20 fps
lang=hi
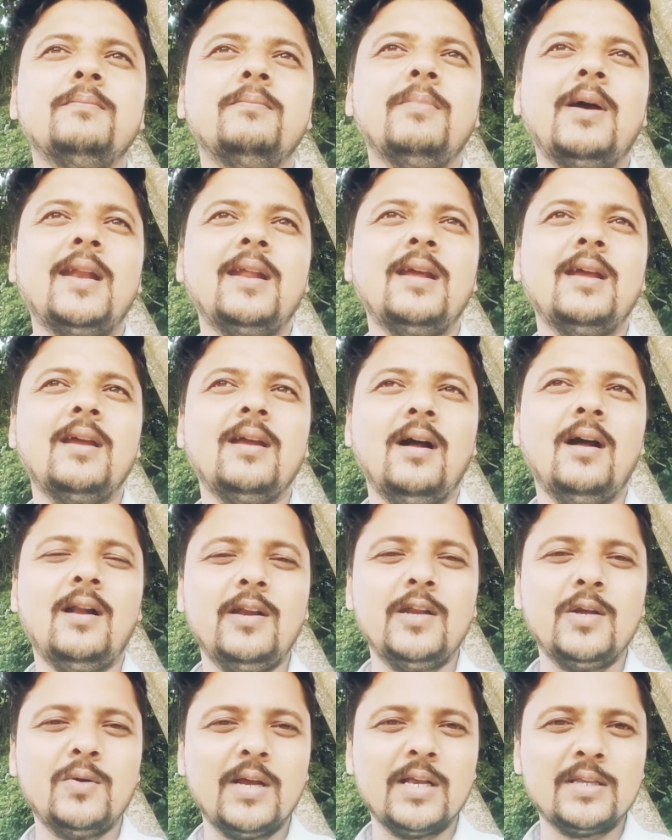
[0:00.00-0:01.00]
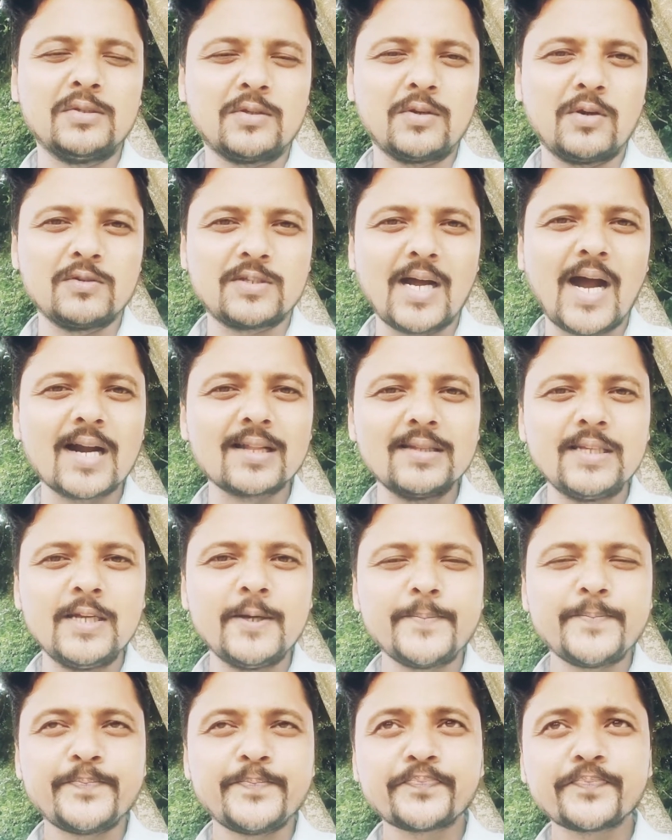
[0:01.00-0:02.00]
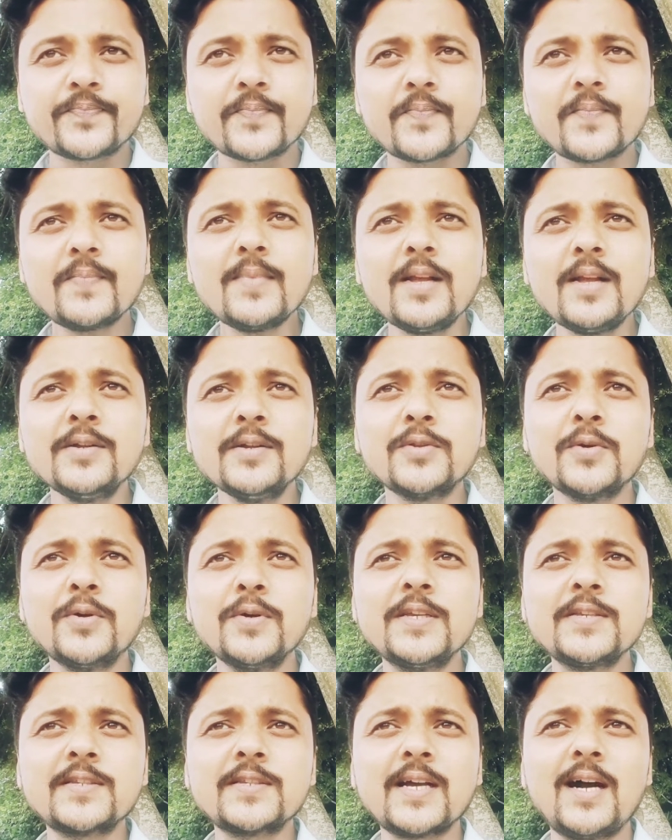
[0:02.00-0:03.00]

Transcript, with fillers: मैंने न्यू एस कार ली तो इसका